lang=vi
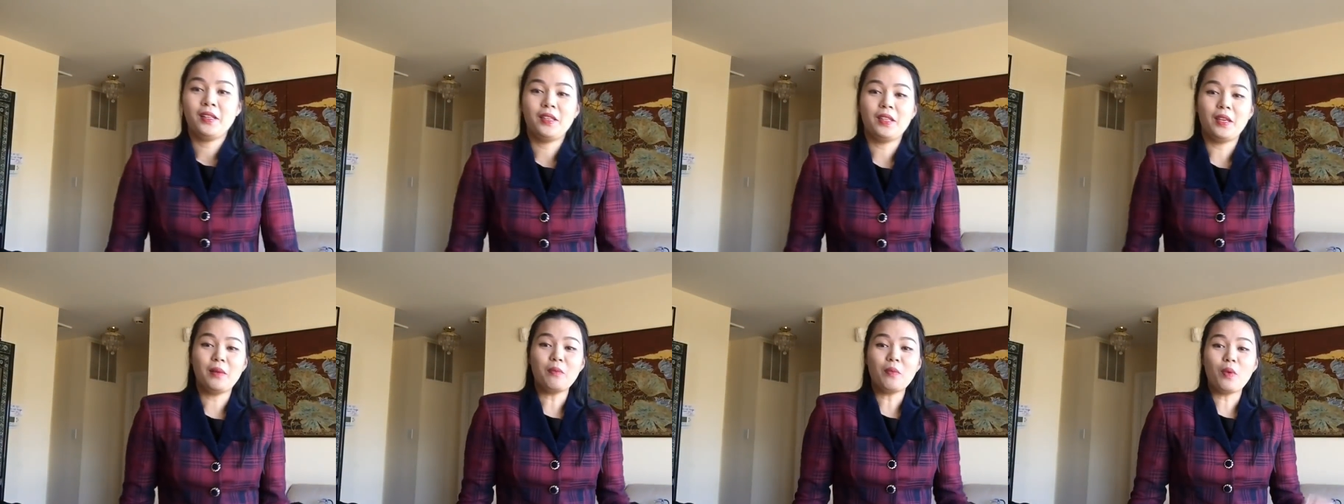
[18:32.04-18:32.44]

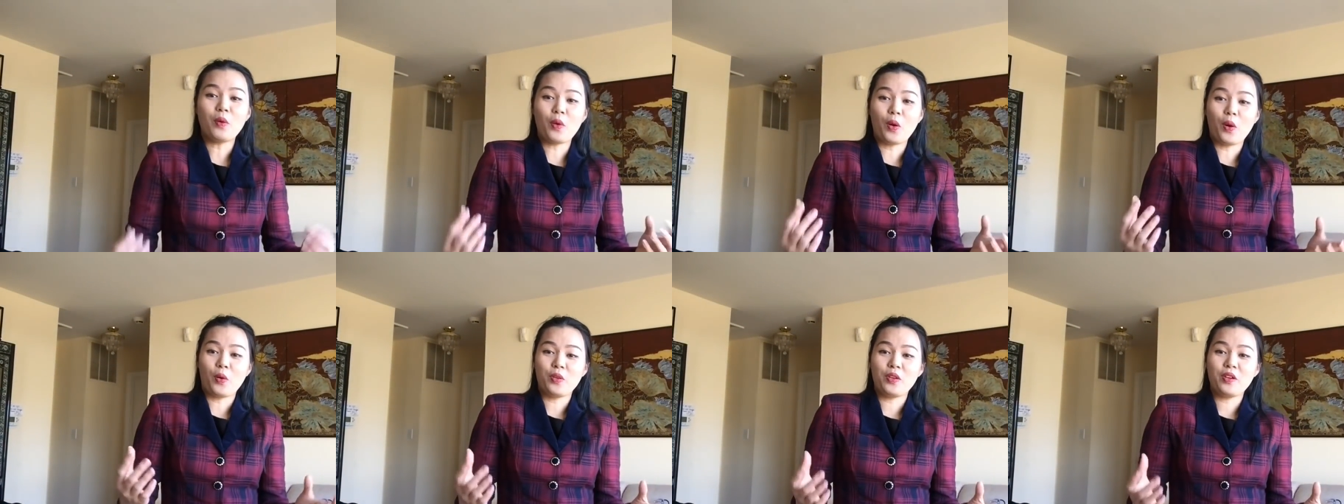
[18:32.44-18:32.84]
những bộ
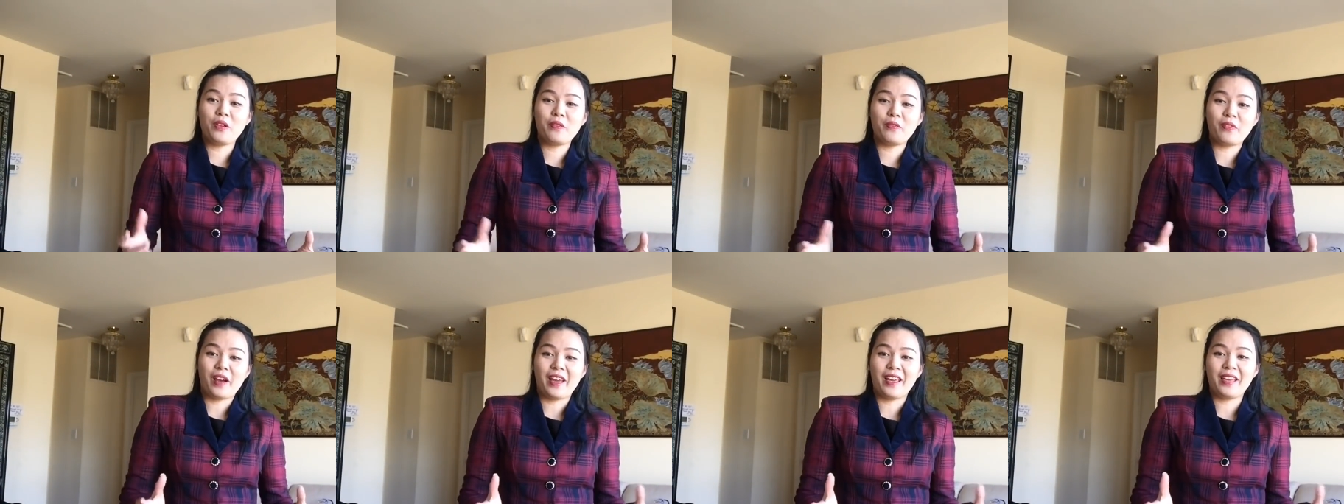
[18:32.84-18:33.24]
đồ
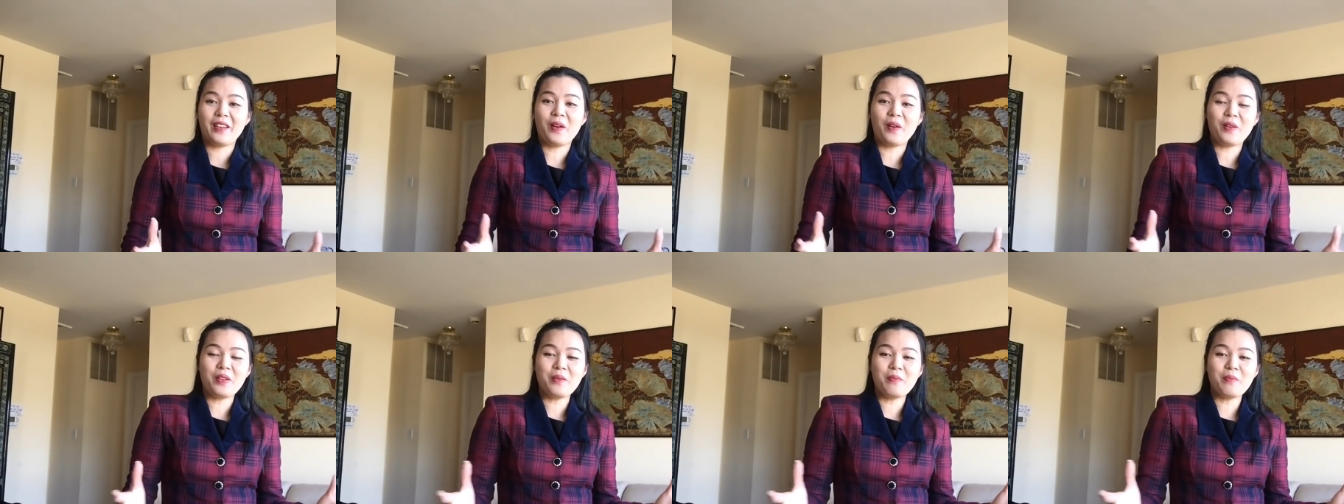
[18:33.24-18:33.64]
như vậy
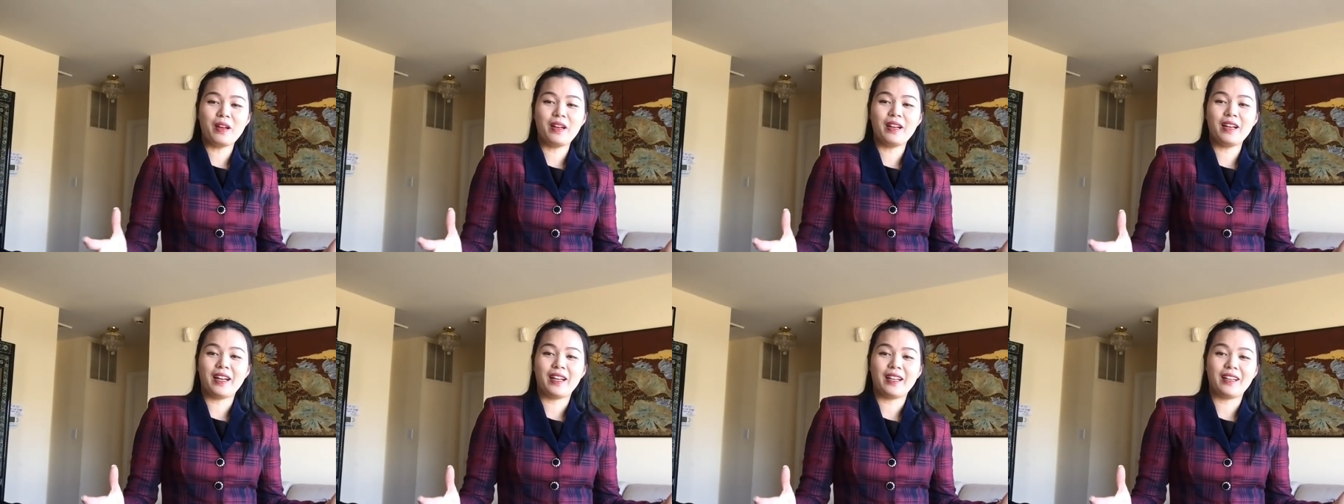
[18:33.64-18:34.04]
đối với
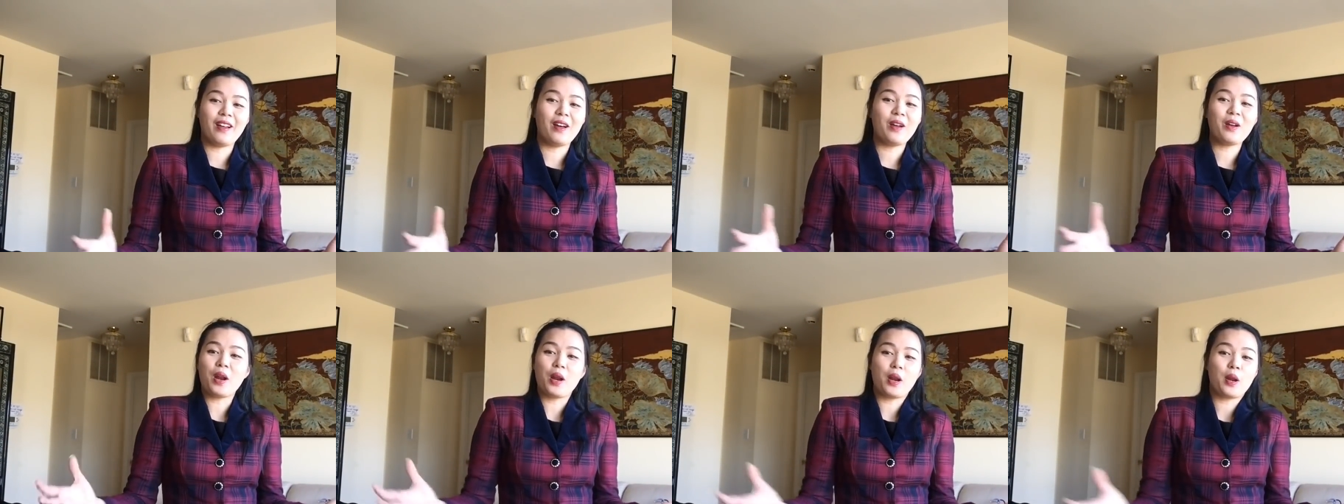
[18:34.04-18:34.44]
mình là
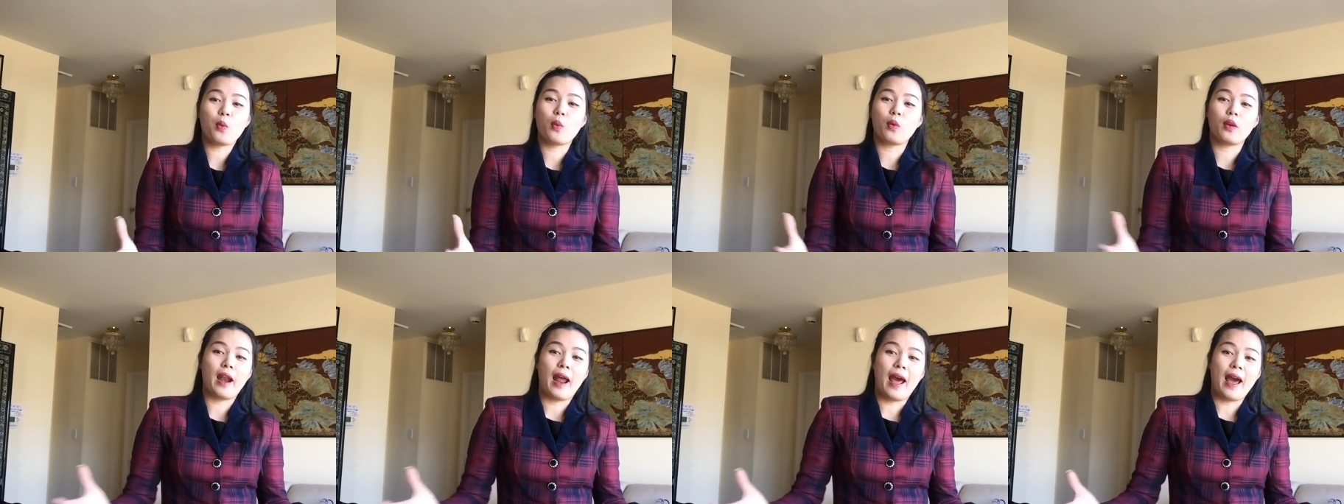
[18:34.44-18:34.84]
nó
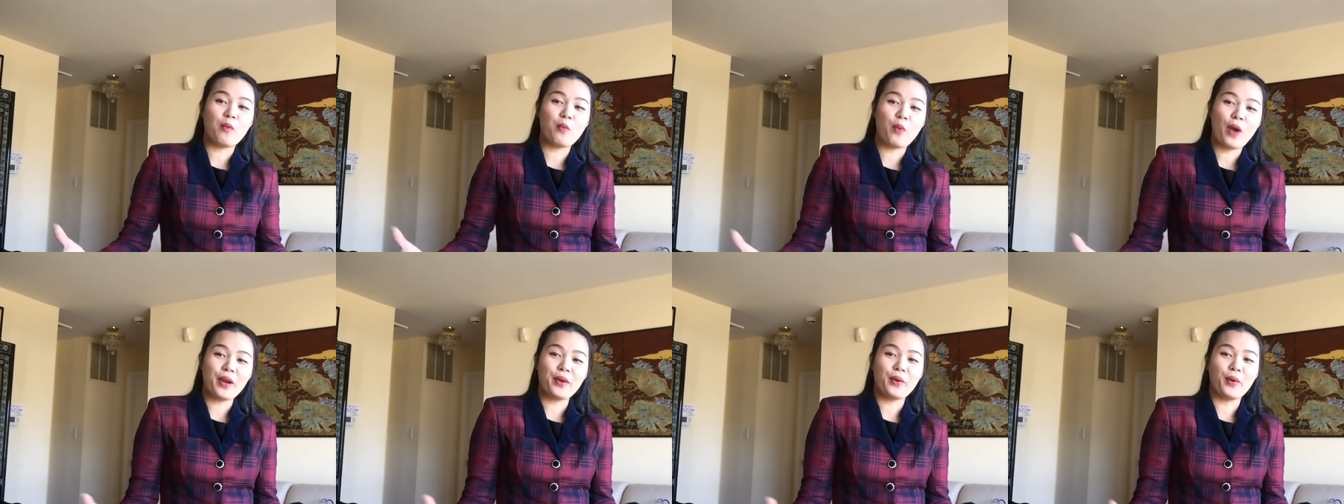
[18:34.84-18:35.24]
đã
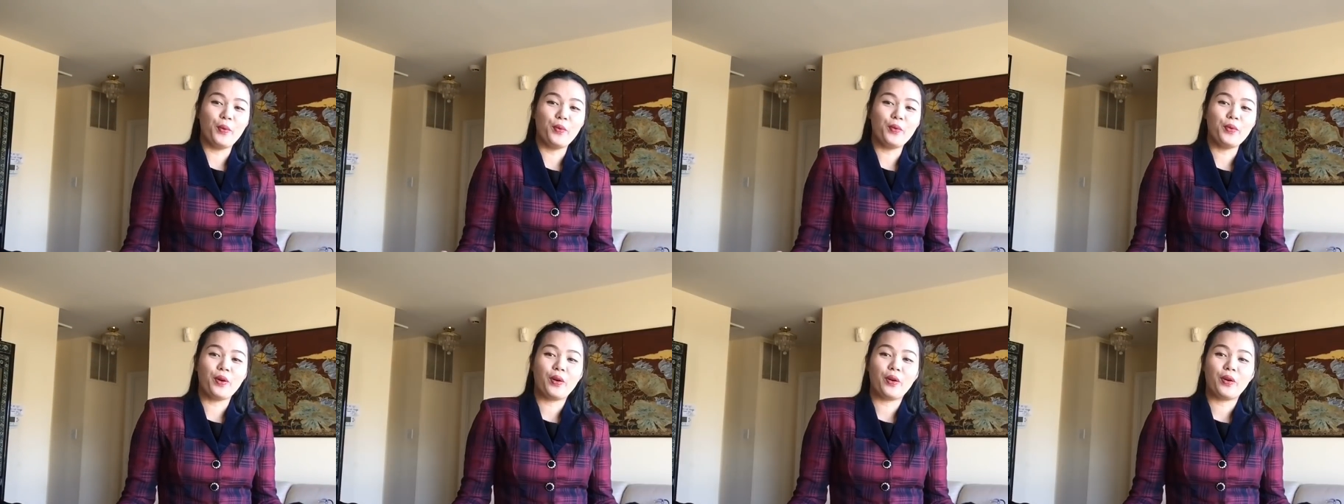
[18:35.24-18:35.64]
quá
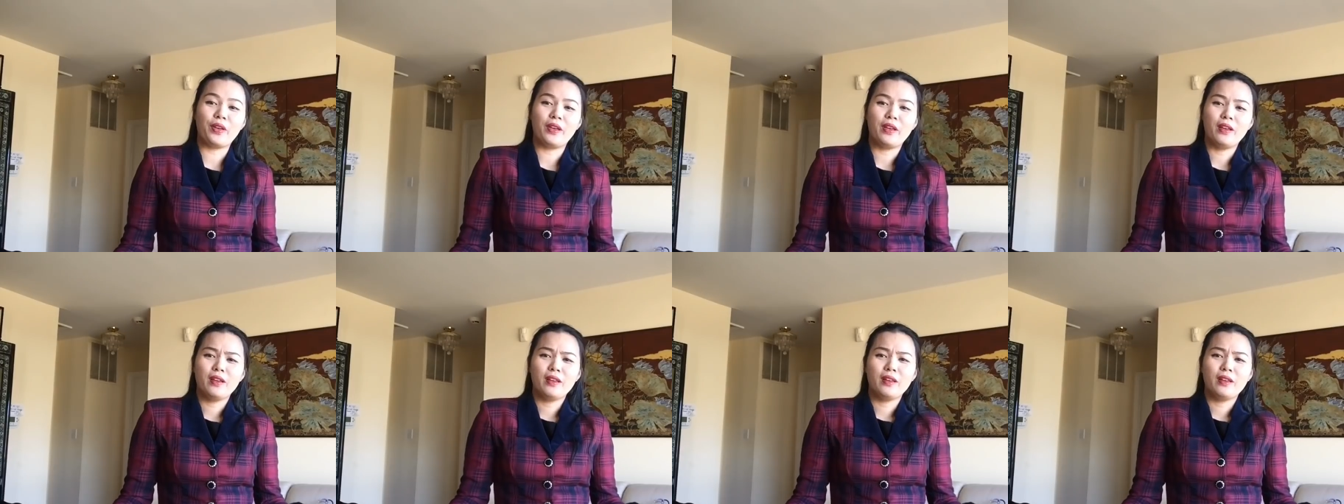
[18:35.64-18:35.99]
đủ rồi,